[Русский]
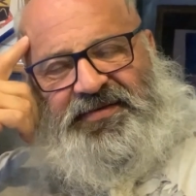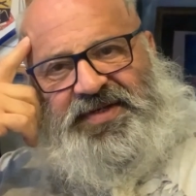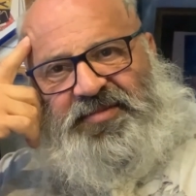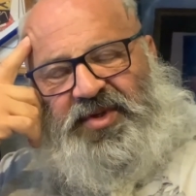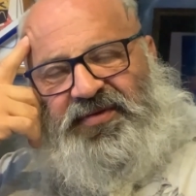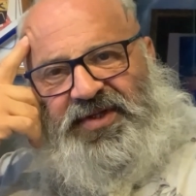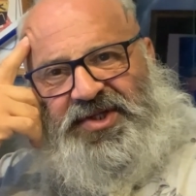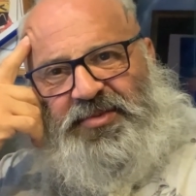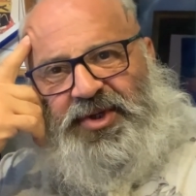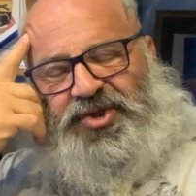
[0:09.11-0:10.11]
Всем
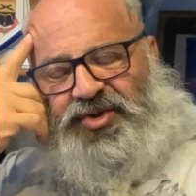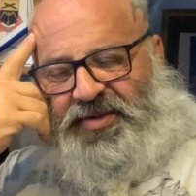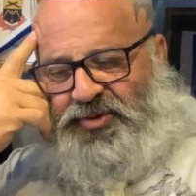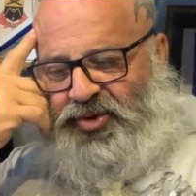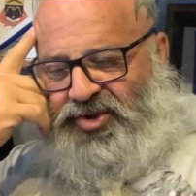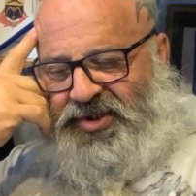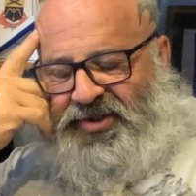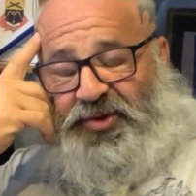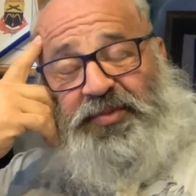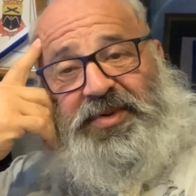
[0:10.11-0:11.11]
привет, небольшой обзорчик
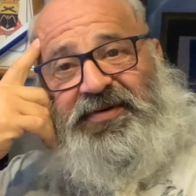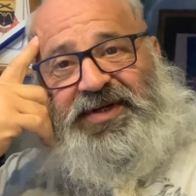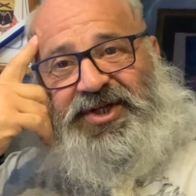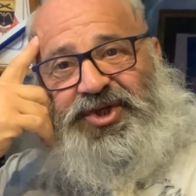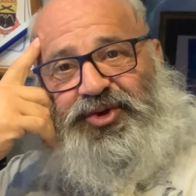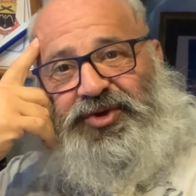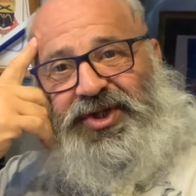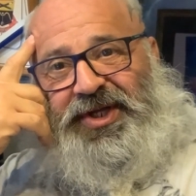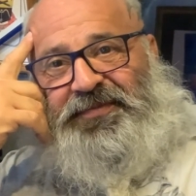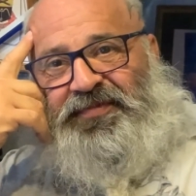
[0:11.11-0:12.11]
такой
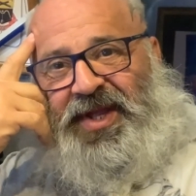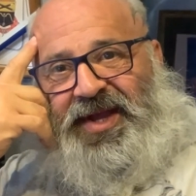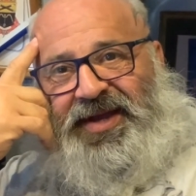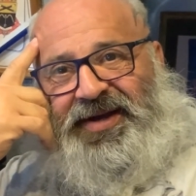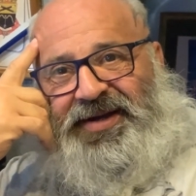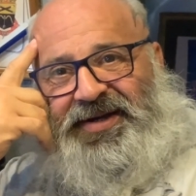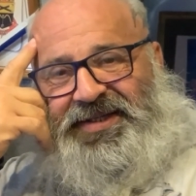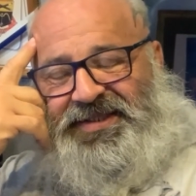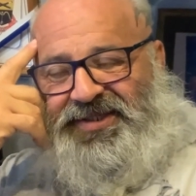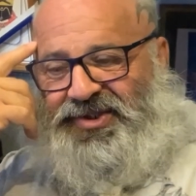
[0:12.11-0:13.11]
провокационный.
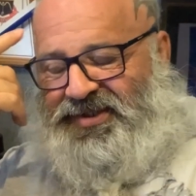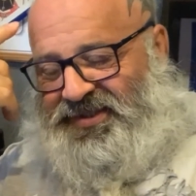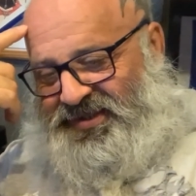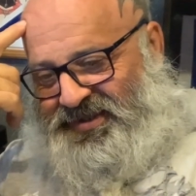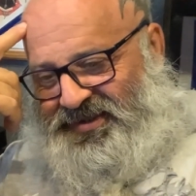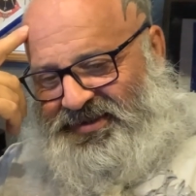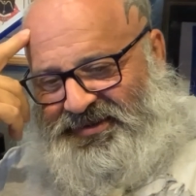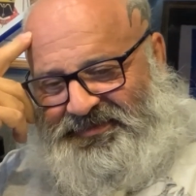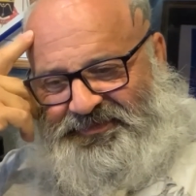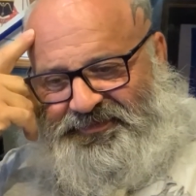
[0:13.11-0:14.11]
А, значит,
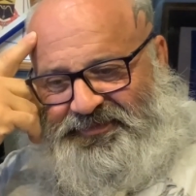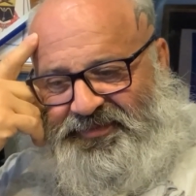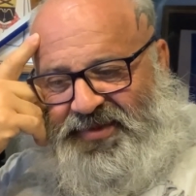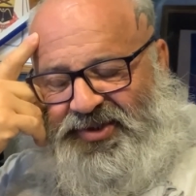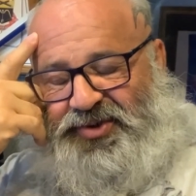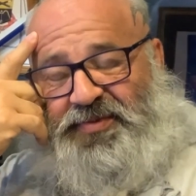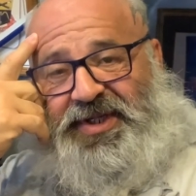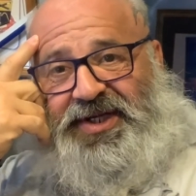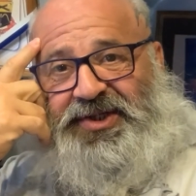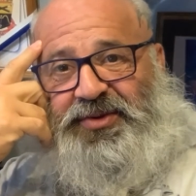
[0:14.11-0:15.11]
э, что
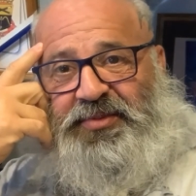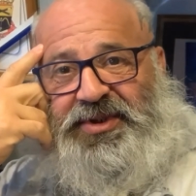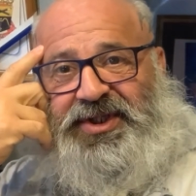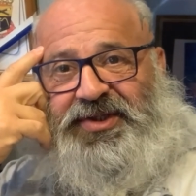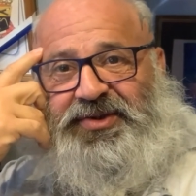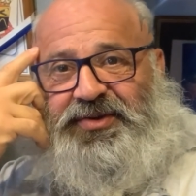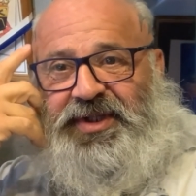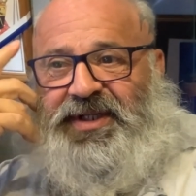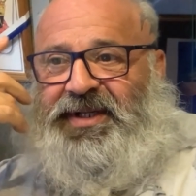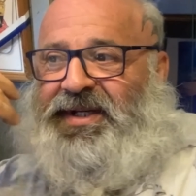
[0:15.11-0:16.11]
меня к этому
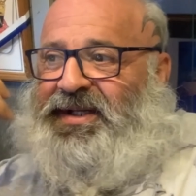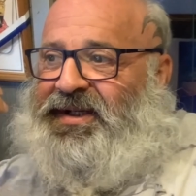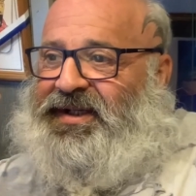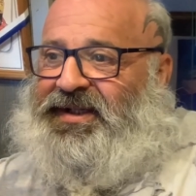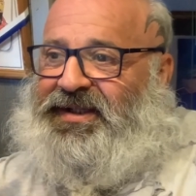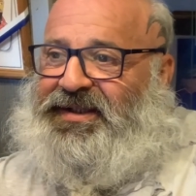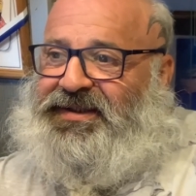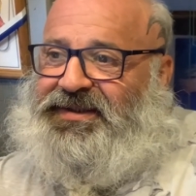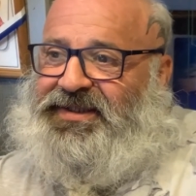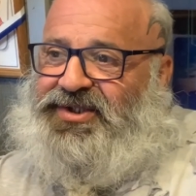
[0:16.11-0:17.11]
подтолкнуло,
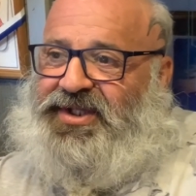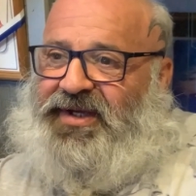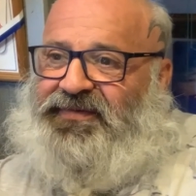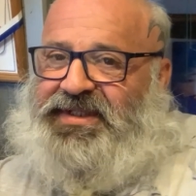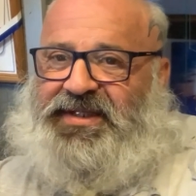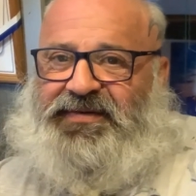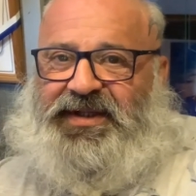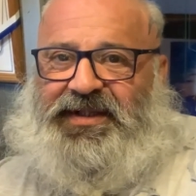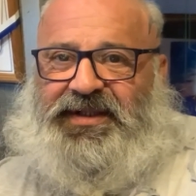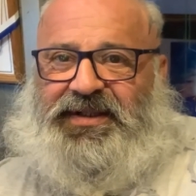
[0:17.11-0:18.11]
э, значит, я
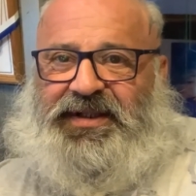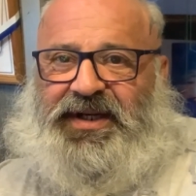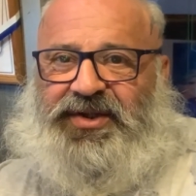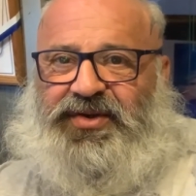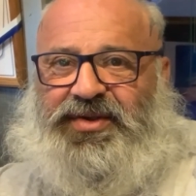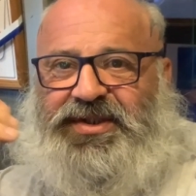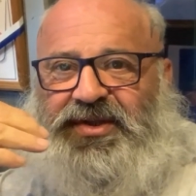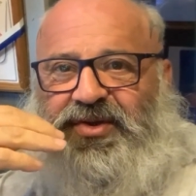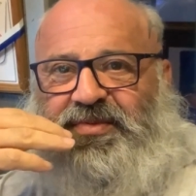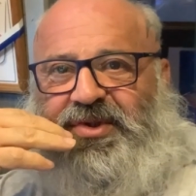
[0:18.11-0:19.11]
выставил э, анонс
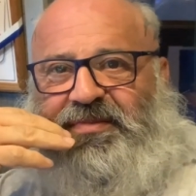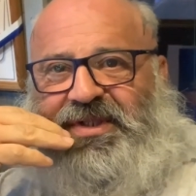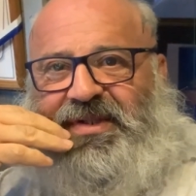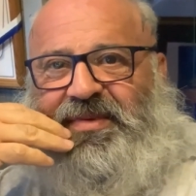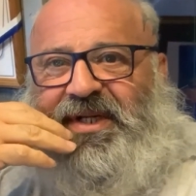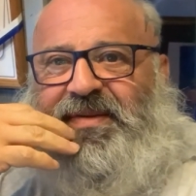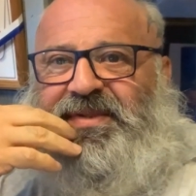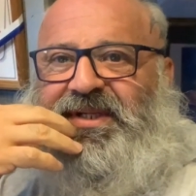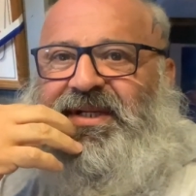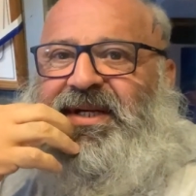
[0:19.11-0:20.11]
о том, что мы
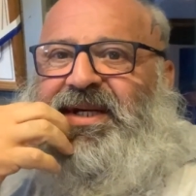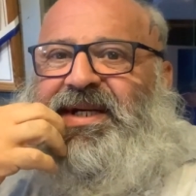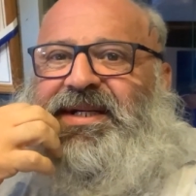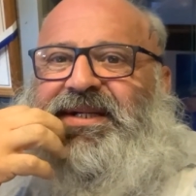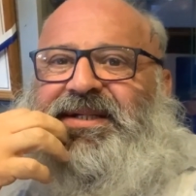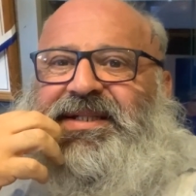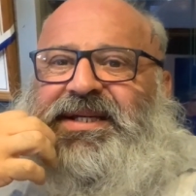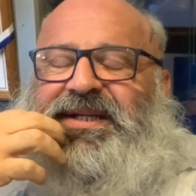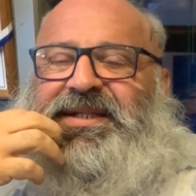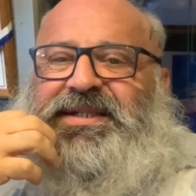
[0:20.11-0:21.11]
собираемся с
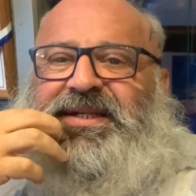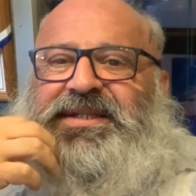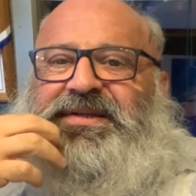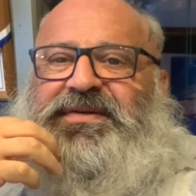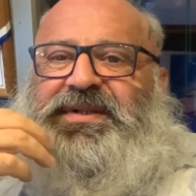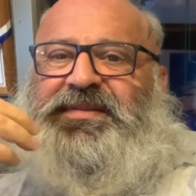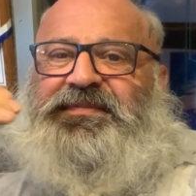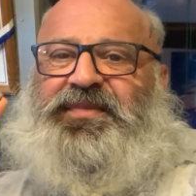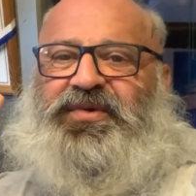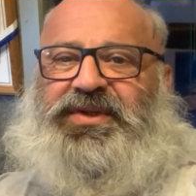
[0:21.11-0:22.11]
Катей Зайцевой
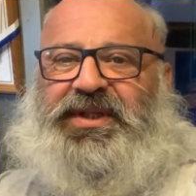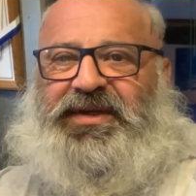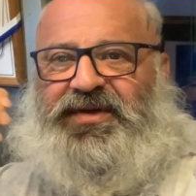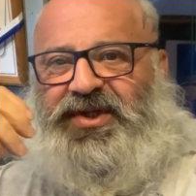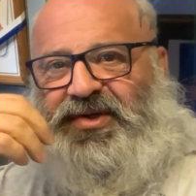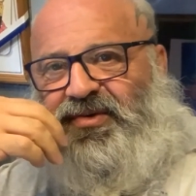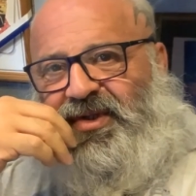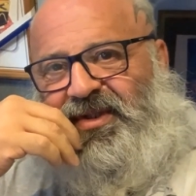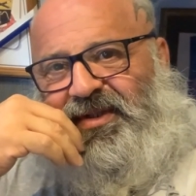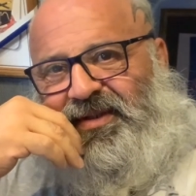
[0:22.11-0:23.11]
установить рекорд